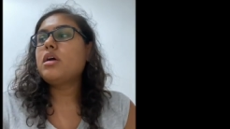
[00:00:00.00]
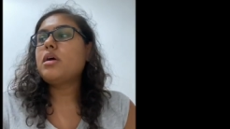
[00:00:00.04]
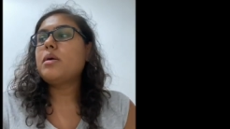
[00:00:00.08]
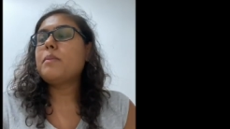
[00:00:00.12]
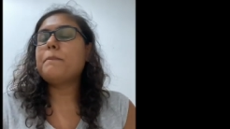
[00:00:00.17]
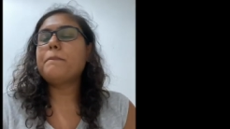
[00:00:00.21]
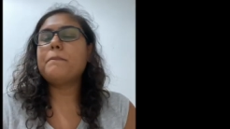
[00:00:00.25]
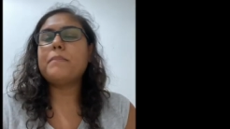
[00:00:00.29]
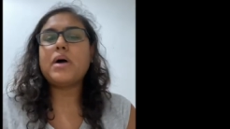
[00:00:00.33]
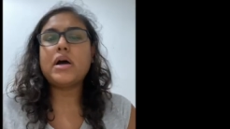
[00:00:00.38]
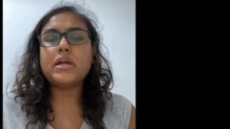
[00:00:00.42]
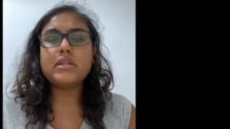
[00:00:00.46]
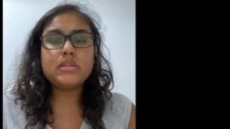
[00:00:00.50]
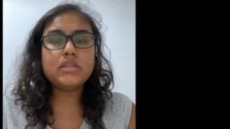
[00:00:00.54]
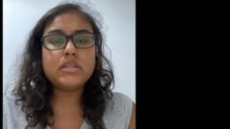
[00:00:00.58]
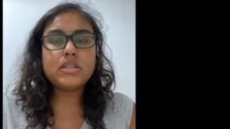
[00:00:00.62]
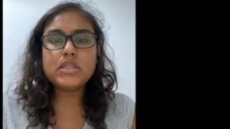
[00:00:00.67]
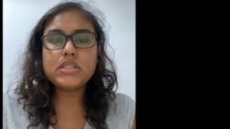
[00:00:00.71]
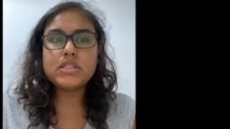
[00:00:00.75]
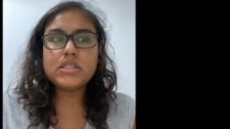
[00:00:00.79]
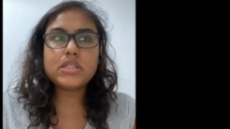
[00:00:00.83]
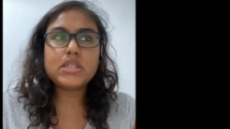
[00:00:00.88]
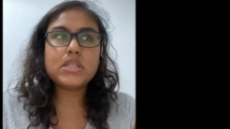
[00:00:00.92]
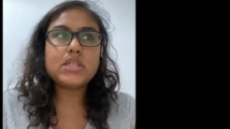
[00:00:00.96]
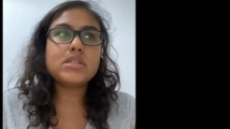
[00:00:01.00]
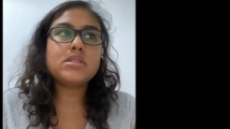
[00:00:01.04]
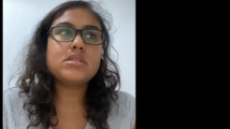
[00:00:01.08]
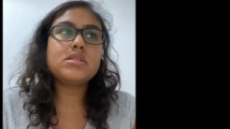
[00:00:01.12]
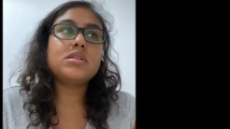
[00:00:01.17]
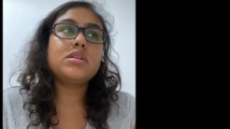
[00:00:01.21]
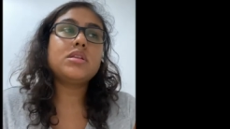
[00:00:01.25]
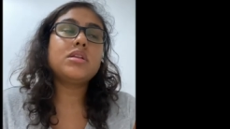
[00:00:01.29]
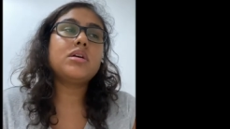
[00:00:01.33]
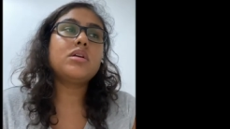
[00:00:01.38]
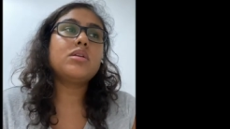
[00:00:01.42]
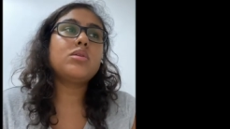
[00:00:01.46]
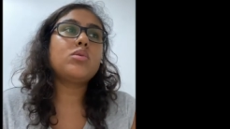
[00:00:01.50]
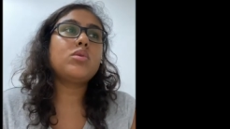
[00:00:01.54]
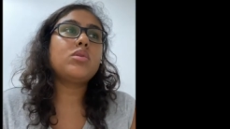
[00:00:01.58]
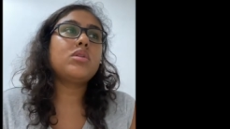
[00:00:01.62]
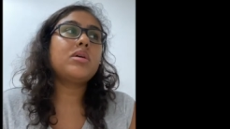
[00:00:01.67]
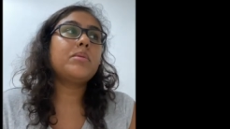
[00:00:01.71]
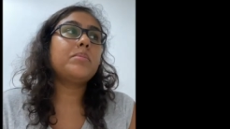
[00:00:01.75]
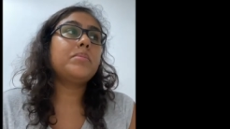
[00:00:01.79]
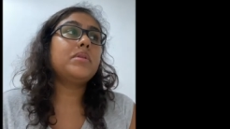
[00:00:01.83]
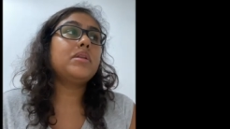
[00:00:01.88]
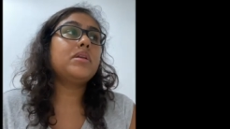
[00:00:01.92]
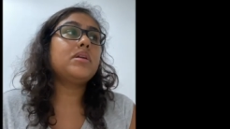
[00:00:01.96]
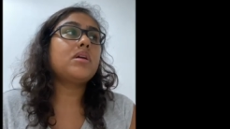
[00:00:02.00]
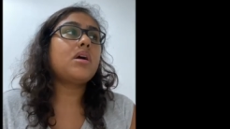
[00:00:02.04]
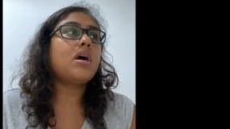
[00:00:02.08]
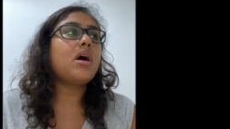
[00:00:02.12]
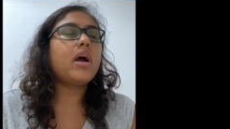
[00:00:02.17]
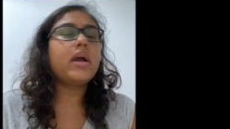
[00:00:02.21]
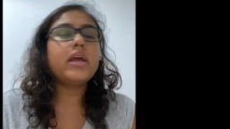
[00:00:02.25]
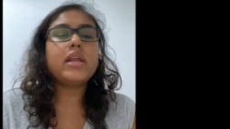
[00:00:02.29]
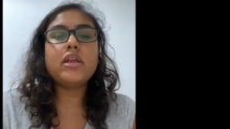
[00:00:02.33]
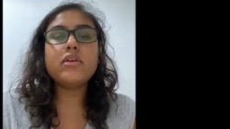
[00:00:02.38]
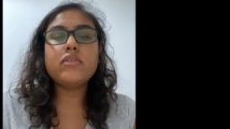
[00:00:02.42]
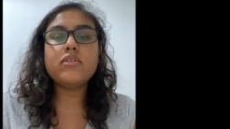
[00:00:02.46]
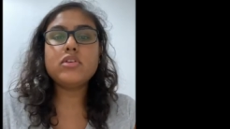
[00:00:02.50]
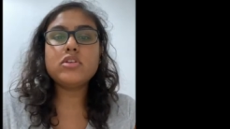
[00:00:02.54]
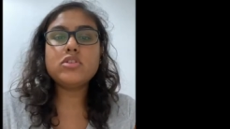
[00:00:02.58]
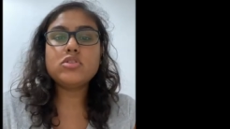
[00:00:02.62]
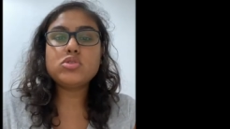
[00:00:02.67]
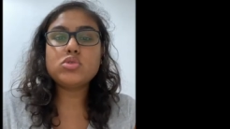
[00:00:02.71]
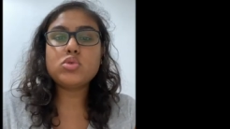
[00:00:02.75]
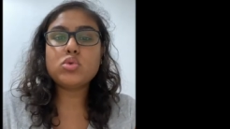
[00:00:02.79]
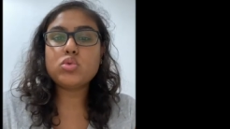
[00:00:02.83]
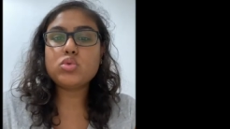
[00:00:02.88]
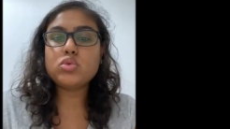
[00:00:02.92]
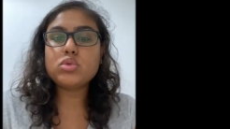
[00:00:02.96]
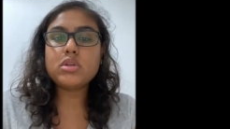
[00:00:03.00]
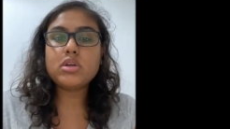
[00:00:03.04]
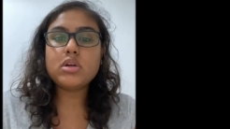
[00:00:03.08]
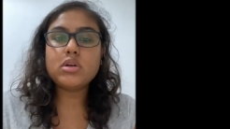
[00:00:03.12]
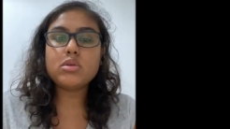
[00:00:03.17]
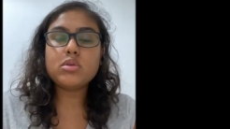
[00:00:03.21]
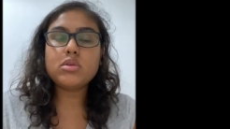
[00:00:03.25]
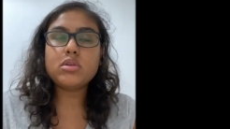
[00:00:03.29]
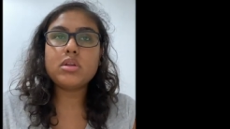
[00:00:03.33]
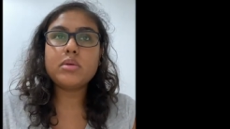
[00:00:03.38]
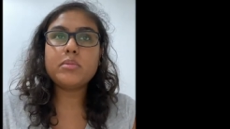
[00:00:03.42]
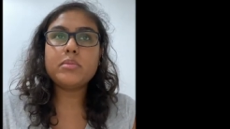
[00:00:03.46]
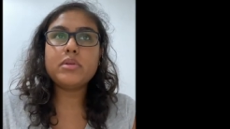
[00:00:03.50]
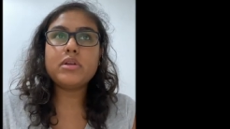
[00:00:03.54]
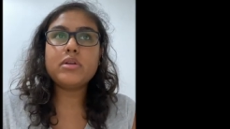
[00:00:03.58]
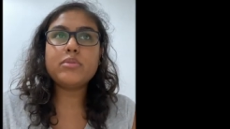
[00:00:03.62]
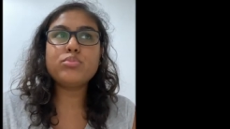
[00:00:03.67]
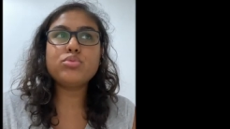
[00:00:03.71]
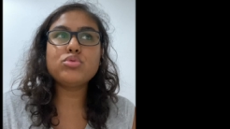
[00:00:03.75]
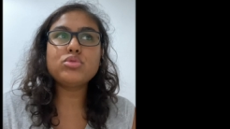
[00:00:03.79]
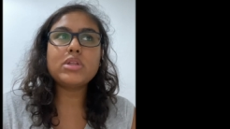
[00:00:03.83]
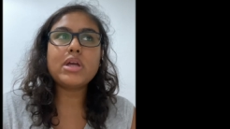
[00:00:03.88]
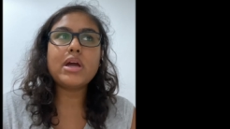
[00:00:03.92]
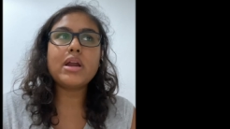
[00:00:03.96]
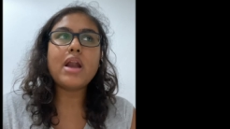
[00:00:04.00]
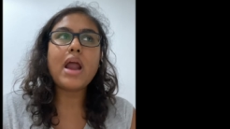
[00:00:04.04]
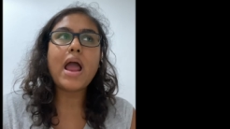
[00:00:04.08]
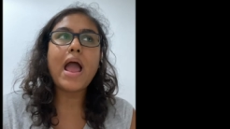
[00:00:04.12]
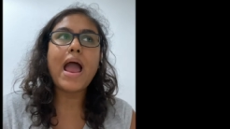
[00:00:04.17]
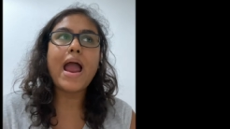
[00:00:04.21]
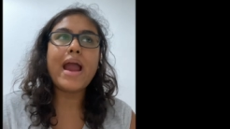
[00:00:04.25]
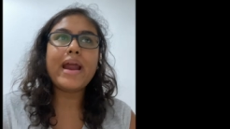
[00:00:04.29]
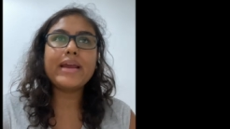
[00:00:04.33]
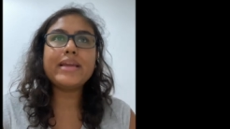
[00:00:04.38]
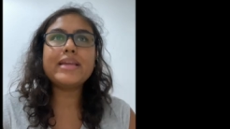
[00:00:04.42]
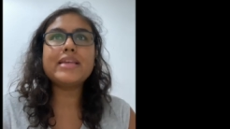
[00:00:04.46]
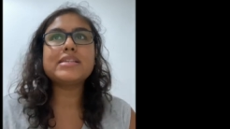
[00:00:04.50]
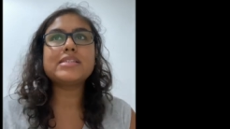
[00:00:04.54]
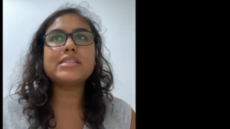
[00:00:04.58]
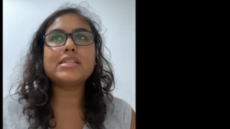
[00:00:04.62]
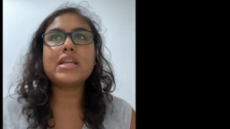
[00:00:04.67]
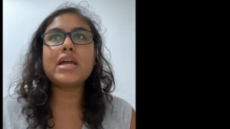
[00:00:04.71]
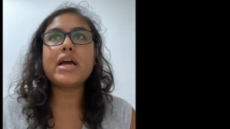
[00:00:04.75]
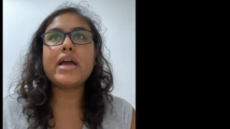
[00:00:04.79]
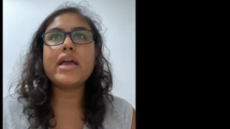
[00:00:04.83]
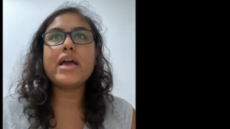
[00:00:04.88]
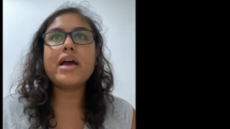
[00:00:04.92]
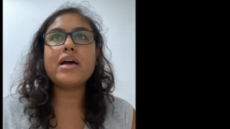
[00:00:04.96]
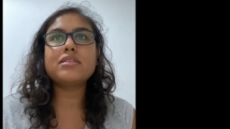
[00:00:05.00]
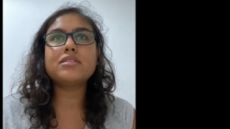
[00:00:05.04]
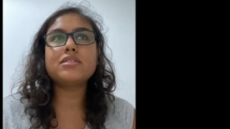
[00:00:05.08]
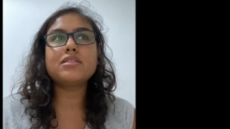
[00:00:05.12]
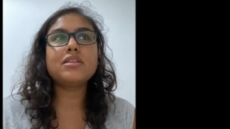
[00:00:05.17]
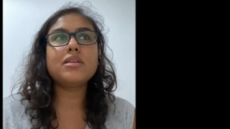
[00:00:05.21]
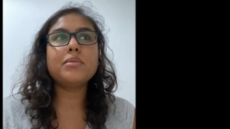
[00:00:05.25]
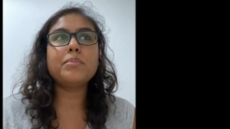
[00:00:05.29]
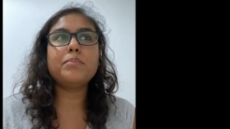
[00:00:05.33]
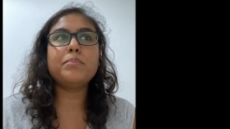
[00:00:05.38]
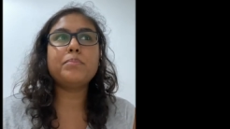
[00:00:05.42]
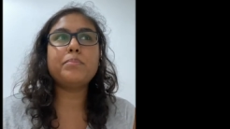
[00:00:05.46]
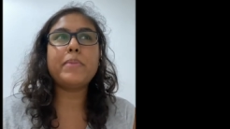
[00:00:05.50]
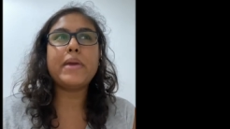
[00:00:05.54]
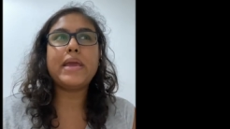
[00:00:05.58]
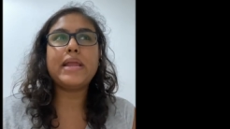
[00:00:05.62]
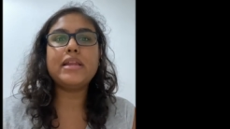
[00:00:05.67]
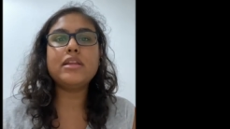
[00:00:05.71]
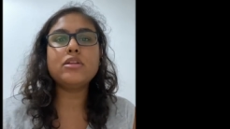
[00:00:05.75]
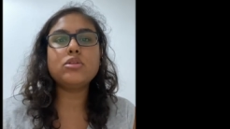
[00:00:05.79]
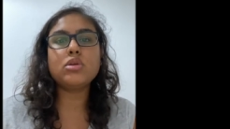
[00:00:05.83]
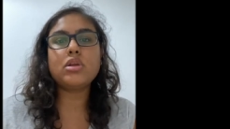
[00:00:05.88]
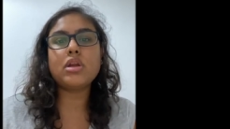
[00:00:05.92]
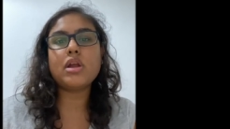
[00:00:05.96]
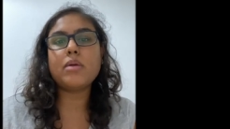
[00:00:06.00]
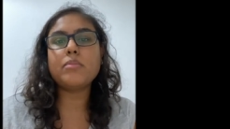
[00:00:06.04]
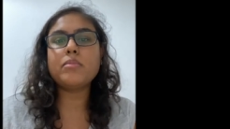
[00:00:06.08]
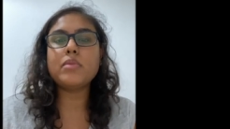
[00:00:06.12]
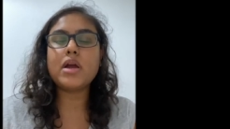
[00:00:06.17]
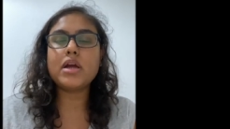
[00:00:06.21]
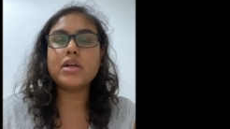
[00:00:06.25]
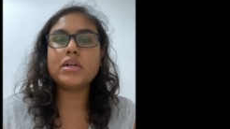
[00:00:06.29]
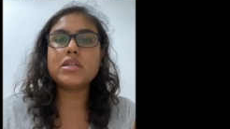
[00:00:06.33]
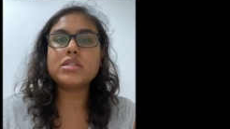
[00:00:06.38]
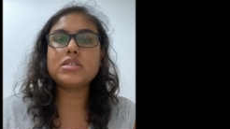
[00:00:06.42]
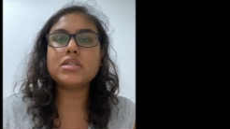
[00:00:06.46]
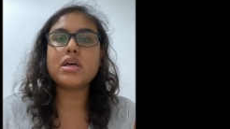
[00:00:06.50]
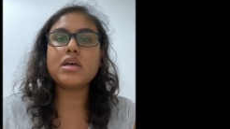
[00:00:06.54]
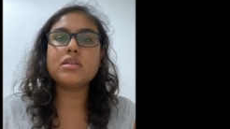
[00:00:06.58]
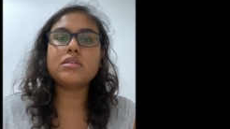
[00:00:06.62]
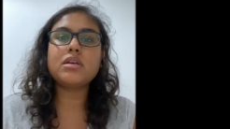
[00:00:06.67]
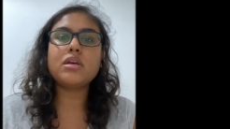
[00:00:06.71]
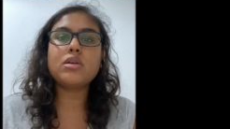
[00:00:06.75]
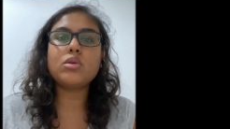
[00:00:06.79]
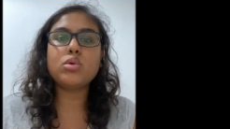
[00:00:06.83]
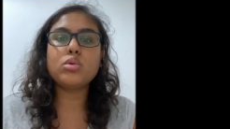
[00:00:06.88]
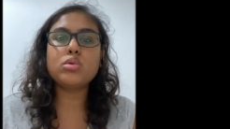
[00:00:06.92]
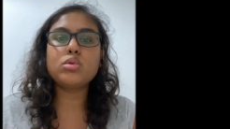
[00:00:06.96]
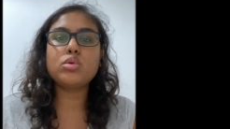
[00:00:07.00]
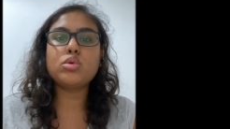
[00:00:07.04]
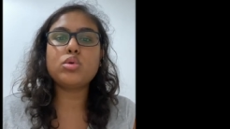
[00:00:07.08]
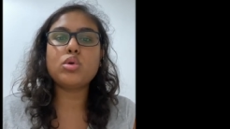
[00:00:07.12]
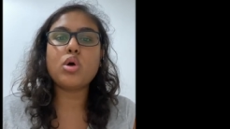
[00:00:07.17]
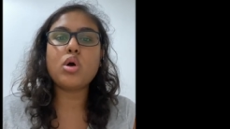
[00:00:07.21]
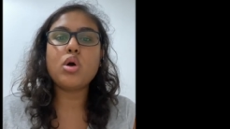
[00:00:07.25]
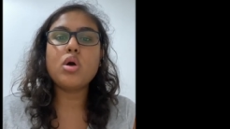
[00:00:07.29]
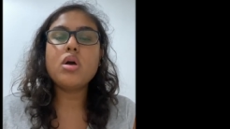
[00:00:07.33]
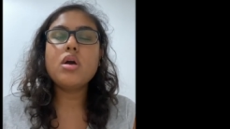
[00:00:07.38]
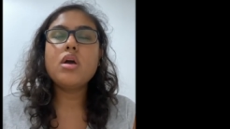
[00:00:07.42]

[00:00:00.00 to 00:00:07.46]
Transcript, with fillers: Maddi sıkıntıların olabilir, ailevi sorunların olabilir. Bunlar herkesin hayatında belli dönemlerde zaten oluyor